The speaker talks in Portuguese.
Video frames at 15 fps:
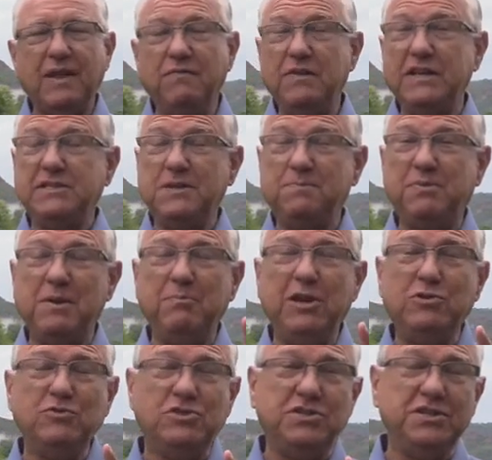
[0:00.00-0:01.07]
Nesse
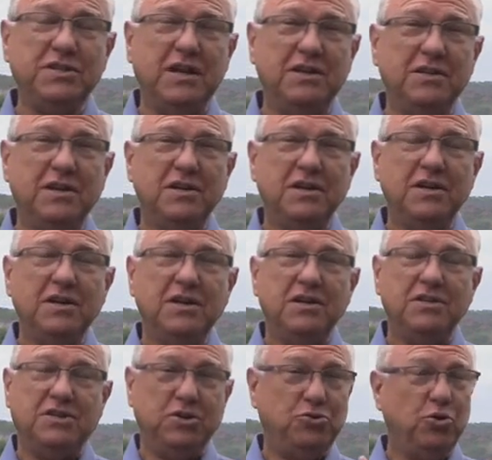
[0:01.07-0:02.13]
primeiro dia
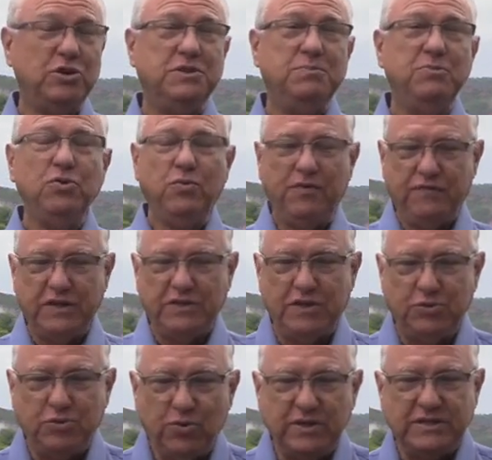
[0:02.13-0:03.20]
de
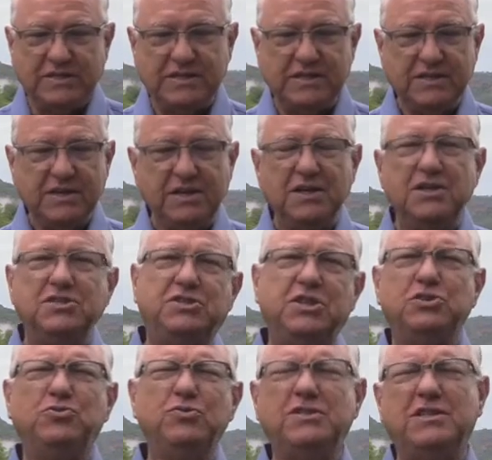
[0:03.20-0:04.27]
2022,
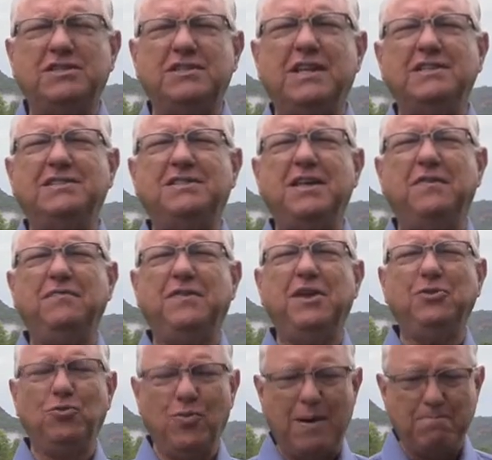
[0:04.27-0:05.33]
Jesus está
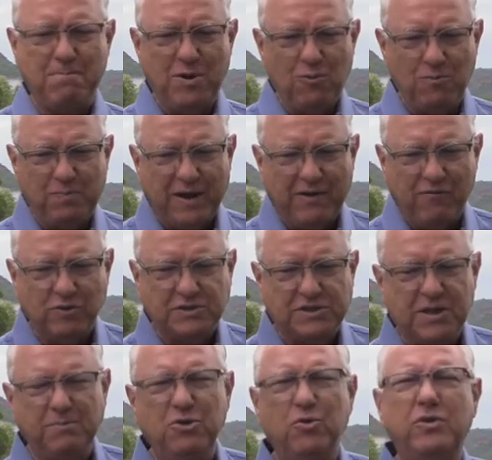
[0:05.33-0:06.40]
estendendo a mão para
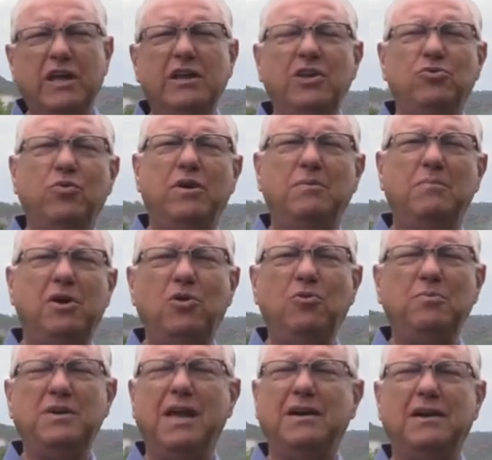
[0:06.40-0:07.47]
você, meu querido
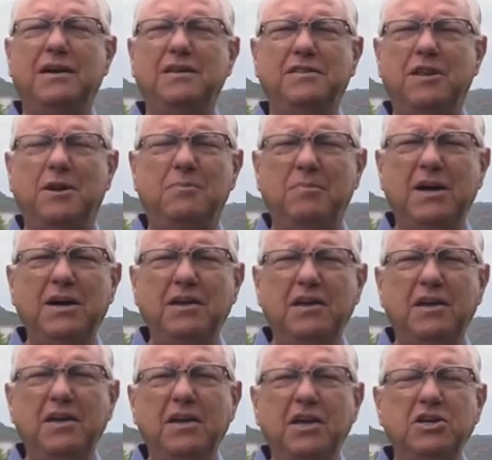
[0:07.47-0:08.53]
irmão, minha querida irmã,
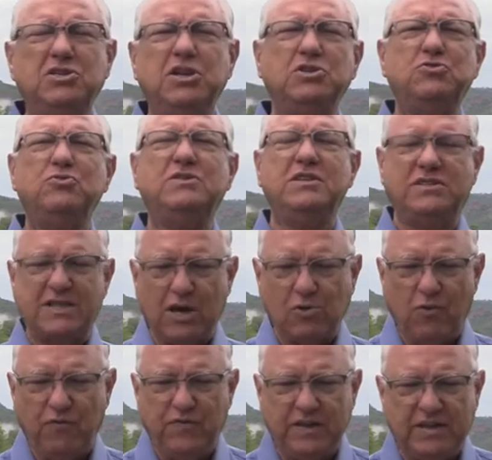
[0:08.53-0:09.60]
e Jesus está
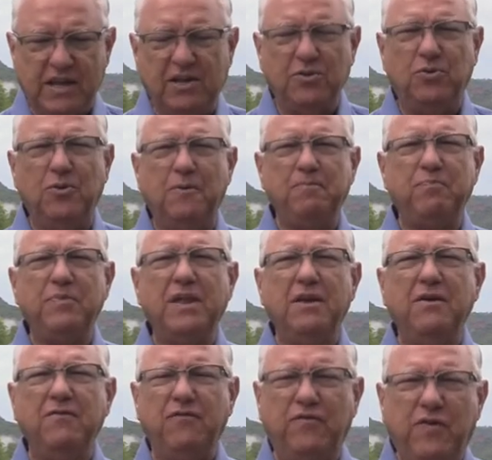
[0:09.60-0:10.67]
convidando:
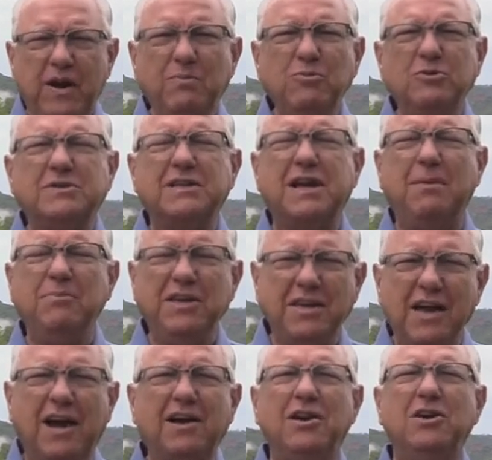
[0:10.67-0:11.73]
vamos
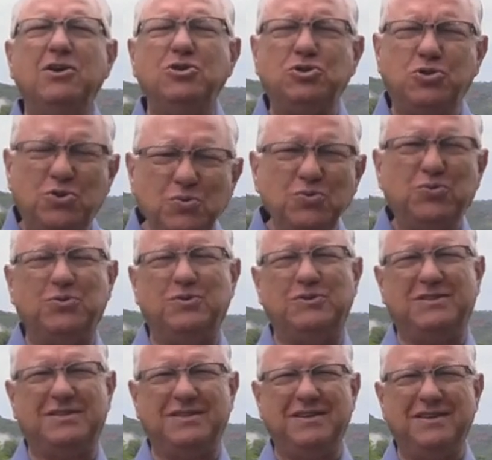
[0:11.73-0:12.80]
caminhar
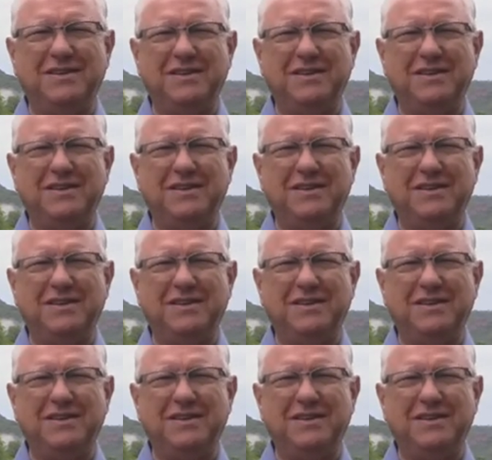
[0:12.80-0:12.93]
juntos,